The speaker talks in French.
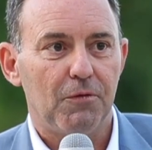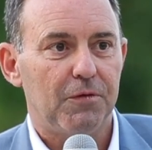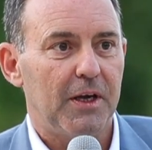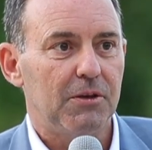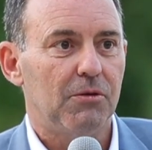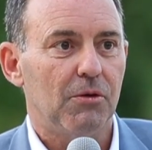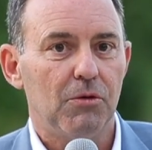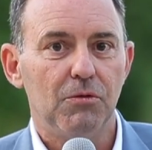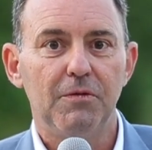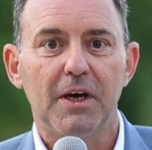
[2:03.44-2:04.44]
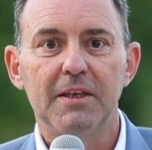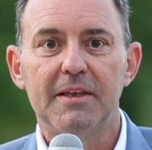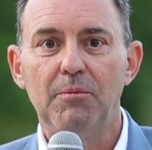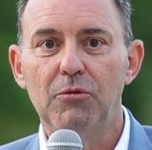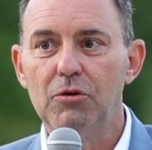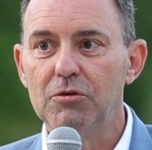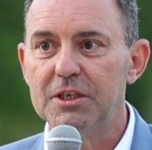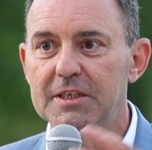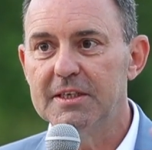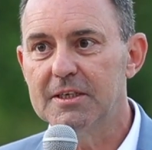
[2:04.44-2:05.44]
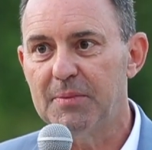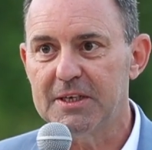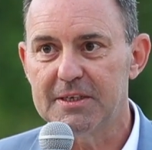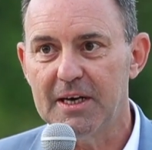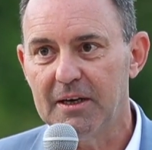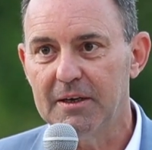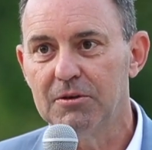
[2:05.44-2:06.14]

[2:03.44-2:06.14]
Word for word: en fait une véritable logistique spatiale.